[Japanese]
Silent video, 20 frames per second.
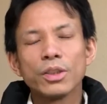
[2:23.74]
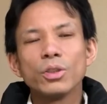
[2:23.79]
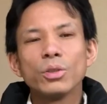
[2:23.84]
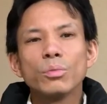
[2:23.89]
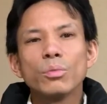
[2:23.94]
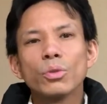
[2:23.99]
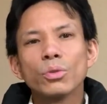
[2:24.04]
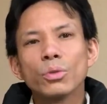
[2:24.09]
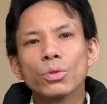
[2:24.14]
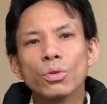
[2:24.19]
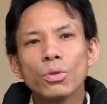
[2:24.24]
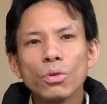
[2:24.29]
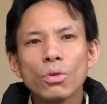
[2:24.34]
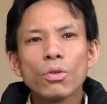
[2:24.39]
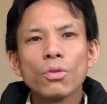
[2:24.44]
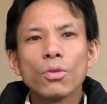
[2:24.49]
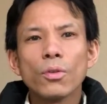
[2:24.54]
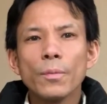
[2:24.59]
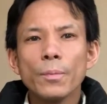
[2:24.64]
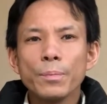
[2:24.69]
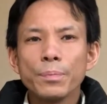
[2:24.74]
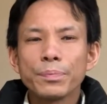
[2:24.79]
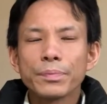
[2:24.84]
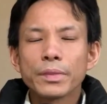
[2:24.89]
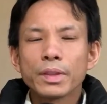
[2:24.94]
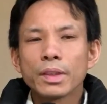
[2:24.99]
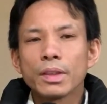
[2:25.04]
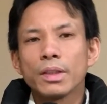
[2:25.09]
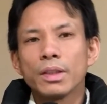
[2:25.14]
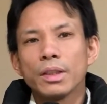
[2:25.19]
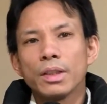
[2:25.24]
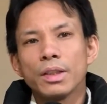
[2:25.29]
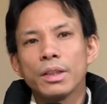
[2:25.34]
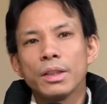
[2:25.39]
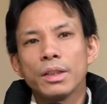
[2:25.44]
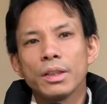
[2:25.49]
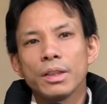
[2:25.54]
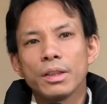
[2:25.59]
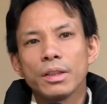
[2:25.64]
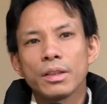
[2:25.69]
ていうものを、
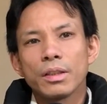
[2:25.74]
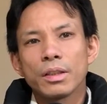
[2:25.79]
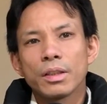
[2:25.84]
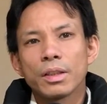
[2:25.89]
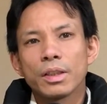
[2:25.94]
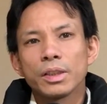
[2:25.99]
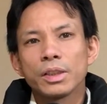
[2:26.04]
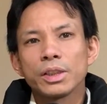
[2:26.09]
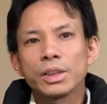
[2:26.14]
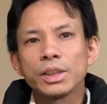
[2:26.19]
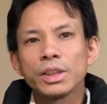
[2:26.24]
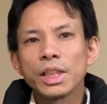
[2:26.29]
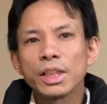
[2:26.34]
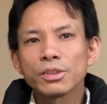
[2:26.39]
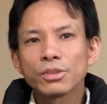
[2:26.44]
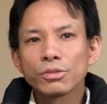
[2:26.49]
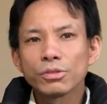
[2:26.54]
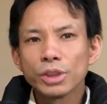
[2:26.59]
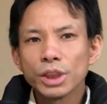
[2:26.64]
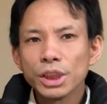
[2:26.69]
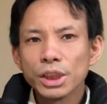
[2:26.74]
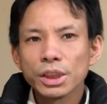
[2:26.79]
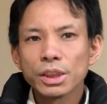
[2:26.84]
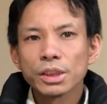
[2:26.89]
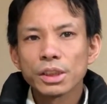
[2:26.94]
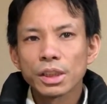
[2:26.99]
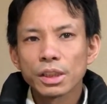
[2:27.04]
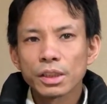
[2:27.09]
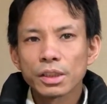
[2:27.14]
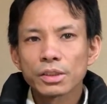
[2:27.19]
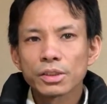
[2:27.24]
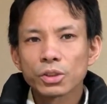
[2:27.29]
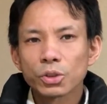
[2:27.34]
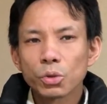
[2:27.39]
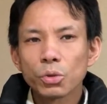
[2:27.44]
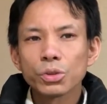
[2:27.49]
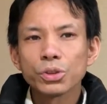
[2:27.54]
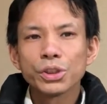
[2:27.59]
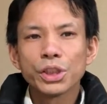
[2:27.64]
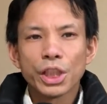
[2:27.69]
知らずに
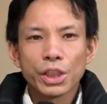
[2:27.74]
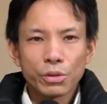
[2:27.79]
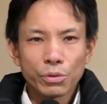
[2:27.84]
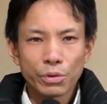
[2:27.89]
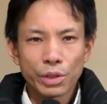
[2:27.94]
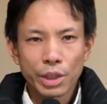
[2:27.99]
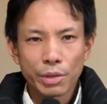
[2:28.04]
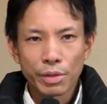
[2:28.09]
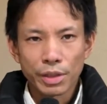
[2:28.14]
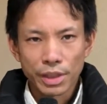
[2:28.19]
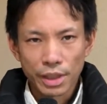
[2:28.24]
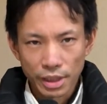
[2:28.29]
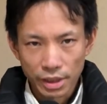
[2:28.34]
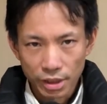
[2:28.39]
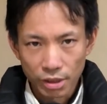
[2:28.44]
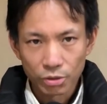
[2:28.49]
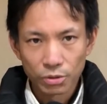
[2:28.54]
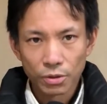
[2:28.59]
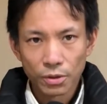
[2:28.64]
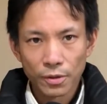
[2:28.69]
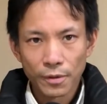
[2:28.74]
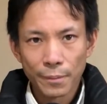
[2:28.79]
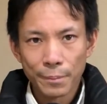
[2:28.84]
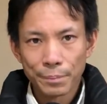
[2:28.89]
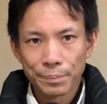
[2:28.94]
過ごしているのではないかと。